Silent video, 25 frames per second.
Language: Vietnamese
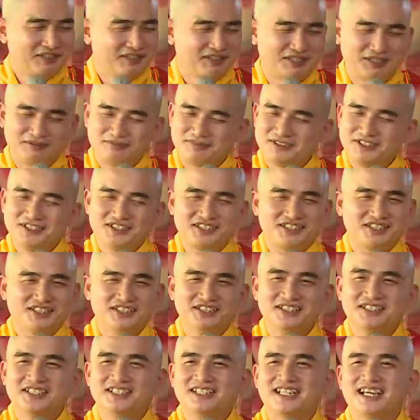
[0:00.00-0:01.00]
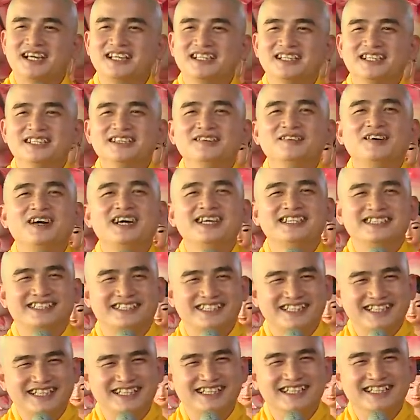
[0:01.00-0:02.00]
Kiếp trước chửi người ta dữ quá anh
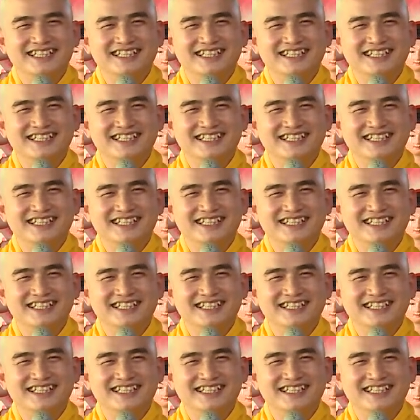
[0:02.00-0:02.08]
chị.